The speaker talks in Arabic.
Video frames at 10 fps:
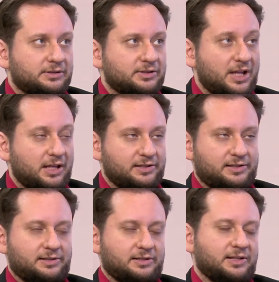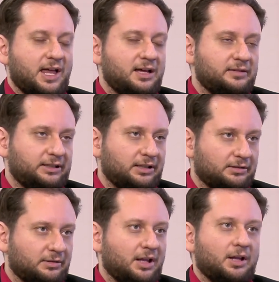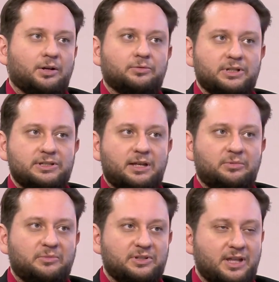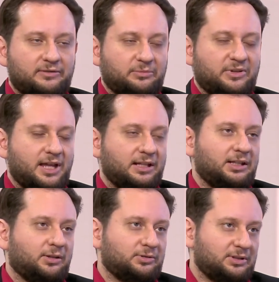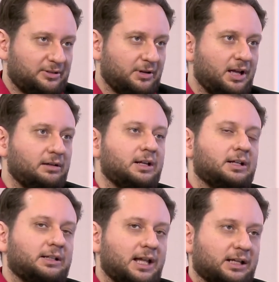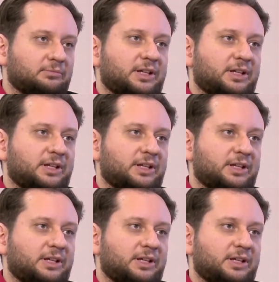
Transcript: شخص ظاهريا هو يظهر بمظهر المثاليه والروعه لكن